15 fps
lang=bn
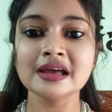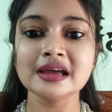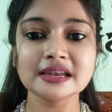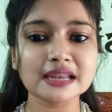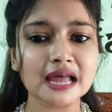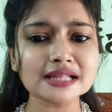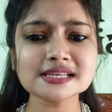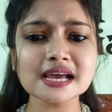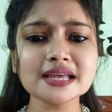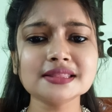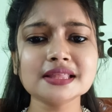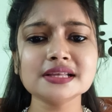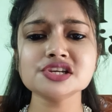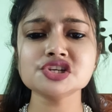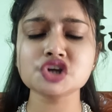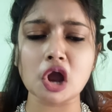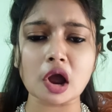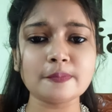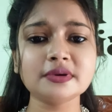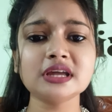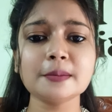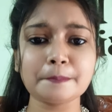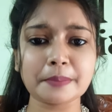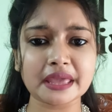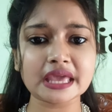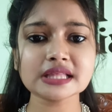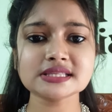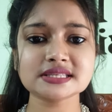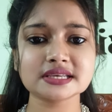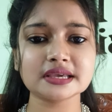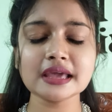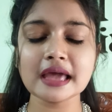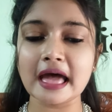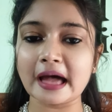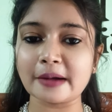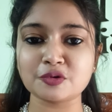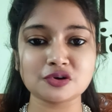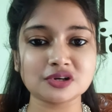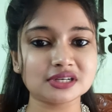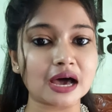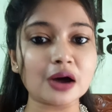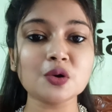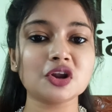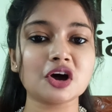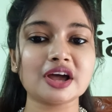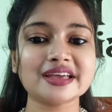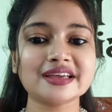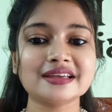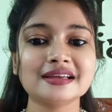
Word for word: না চাইতে যে সবটা পেয়েছি এমনটাও নয়